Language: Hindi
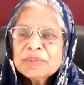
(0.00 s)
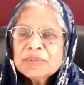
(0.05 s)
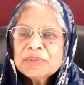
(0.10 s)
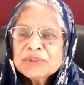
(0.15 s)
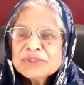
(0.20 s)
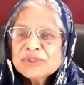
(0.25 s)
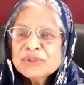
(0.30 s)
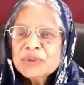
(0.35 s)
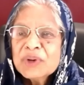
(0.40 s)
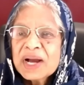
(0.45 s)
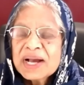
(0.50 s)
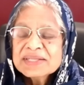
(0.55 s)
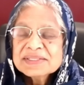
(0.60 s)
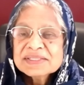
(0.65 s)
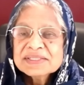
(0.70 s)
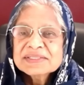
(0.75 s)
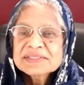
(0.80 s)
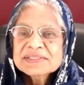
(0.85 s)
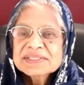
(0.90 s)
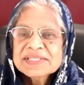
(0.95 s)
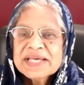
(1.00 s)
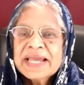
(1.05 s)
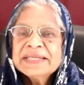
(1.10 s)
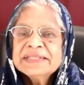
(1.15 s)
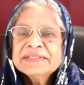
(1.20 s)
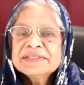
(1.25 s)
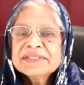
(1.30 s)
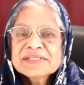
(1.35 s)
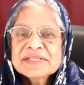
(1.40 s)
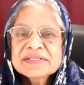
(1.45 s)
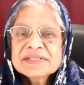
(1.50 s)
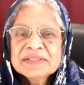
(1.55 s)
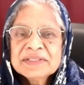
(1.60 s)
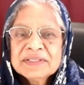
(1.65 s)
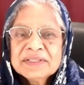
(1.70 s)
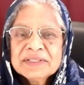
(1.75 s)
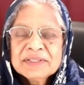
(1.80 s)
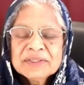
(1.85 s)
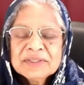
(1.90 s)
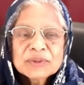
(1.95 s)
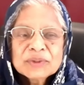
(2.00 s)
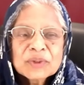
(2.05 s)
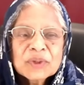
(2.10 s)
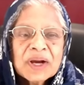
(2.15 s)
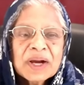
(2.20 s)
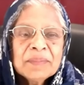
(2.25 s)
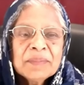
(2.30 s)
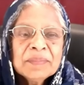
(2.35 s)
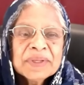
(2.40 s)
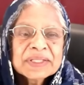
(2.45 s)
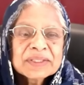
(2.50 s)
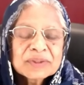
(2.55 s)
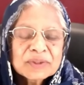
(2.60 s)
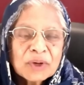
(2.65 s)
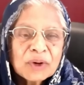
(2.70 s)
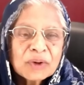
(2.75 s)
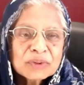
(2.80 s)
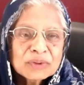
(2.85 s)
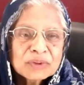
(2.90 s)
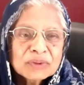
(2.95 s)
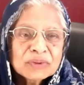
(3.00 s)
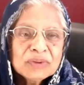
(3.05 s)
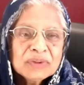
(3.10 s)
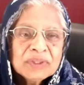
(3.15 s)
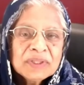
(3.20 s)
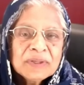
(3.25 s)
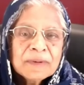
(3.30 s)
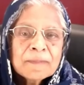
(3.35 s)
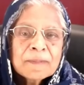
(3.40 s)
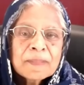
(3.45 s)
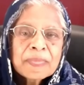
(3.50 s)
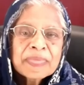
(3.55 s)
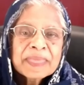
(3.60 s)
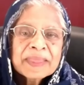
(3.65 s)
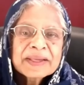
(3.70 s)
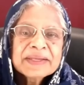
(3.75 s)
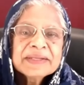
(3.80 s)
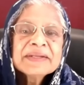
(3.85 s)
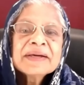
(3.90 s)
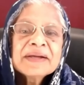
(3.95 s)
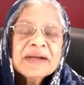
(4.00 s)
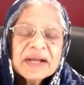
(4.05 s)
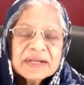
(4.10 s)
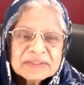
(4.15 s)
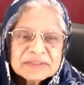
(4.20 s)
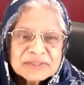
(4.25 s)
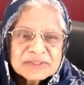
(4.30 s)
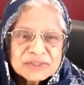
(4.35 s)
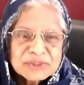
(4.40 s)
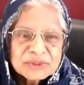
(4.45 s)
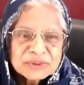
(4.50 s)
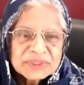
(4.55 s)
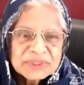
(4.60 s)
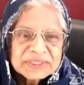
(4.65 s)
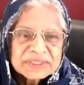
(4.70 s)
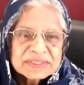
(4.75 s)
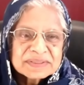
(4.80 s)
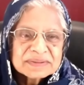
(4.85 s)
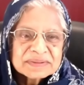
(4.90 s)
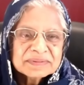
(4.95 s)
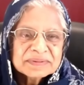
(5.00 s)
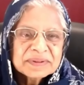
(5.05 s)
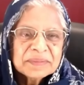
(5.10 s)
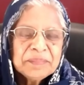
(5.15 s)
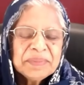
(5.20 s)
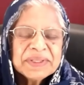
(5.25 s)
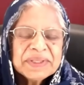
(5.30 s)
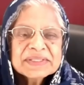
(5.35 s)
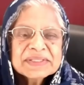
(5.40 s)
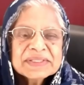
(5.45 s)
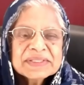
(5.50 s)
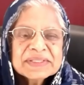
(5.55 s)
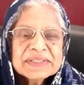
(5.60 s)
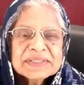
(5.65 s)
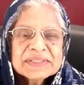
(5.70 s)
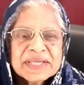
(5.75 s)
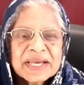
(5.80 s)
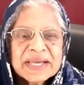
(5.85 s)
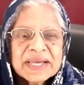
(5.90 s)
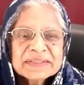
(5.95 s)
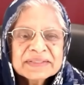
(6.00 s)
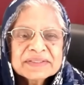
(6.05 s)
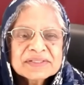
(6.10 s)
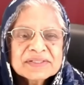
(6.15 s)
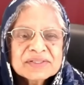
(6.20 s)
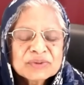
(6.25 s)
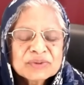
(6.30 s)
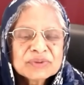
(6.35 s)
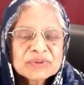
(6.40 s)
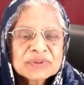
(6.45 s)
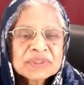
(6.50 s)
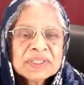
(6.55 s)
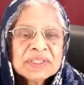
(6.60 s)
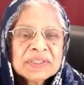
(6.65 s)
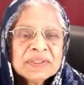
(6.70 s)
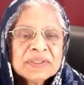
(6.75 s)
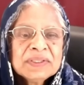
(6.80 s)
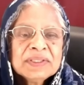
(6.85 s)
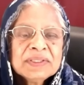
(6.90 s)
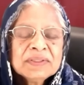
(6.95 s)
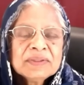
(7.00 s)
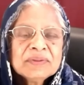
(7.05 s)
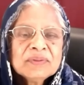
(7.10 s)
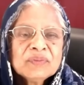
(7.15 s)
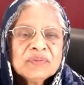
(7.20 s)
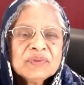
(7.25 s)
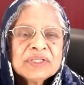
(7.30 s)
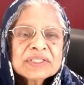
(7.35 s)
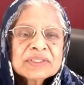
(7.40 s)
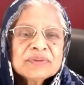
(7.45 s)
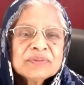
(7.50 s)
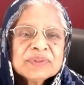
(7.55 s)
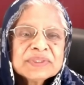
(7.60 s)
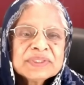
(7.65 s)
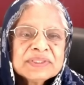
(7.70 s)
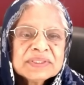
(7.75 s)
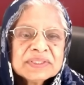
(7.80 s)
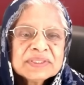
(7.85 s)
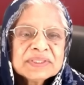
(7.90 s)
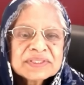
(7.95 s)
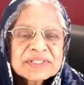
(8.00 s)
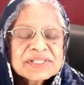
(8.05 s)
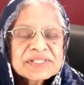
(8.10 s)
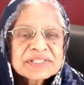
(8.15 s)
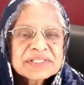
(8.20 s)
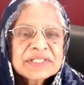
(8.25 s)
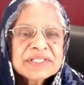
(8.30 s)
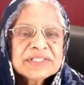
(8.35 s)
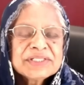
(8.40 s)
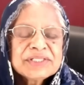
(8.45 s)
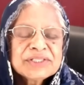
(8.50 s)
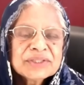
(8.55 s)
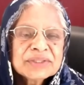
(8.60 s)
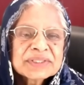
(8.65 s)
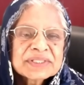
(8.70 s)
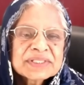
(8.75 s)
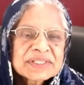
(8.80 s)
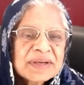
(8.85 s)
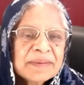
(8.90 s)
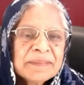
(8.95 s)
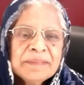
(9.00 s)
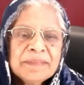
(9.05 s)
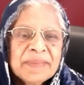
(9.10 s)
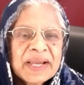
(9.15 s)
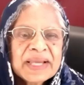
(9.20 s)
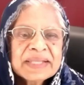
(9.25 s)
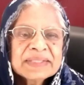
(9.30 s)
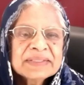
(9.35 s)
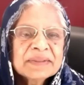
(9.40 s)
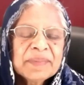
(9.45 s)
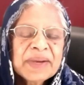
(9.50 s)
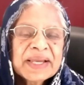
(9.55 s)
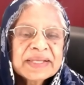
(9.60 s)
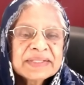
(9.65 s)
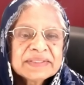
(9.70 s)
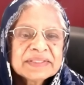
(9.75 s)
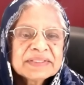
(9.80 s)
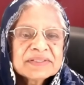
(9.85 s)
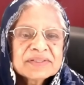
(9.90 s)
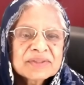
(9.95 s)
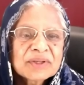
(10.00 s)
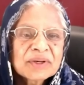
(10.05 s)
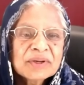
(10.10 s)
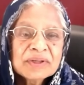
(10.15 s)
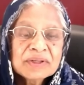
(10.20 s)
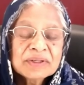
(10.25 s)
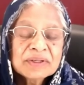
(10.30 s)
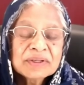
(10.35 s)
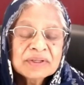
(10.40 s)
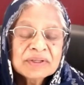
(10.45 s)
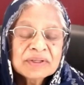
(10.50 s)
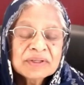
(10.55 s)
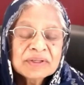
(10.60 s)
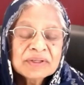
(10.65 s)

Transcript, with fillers: सपोज यू आस्क अ साइंटिस्ट टू कम एंड टॉक टू kindergarten students big scientist who's worked with the research on some mathematics. और